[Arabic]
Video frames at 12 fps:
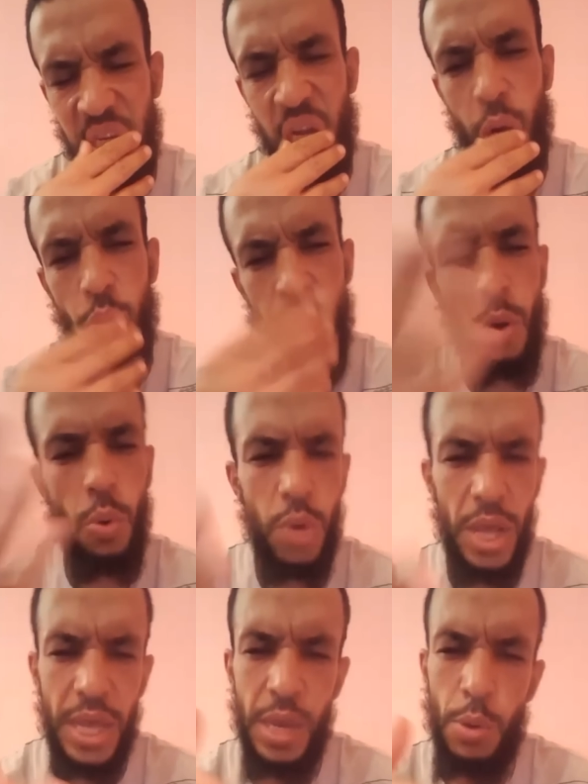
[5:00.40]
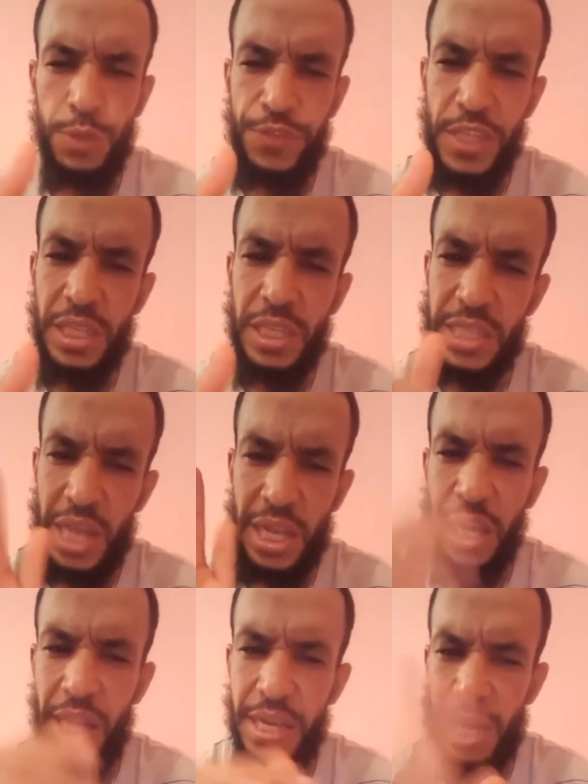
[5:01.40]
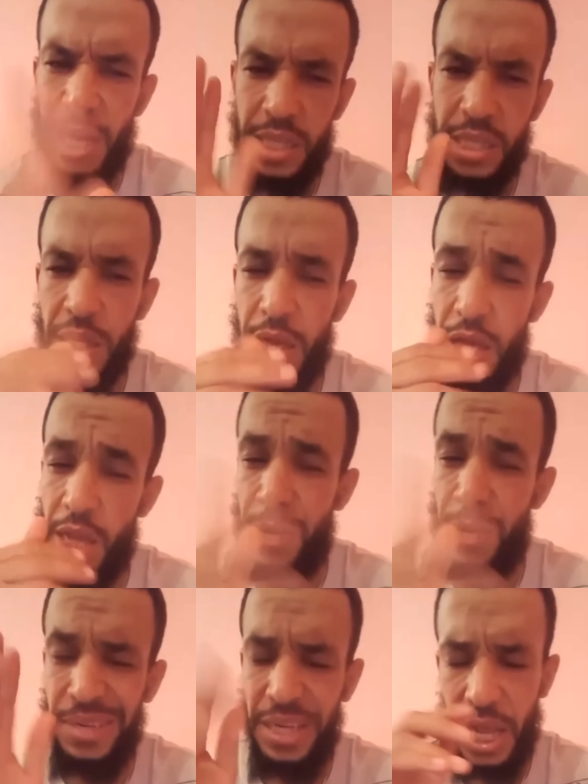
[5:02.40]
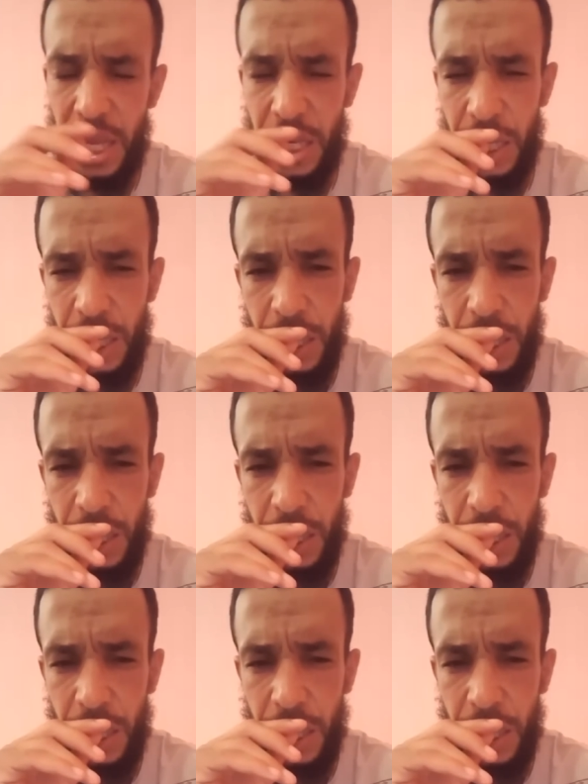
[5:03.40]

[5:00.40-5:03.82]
انا كنا نقول الايه وشفت هذاك التعليق يعني علمني الحال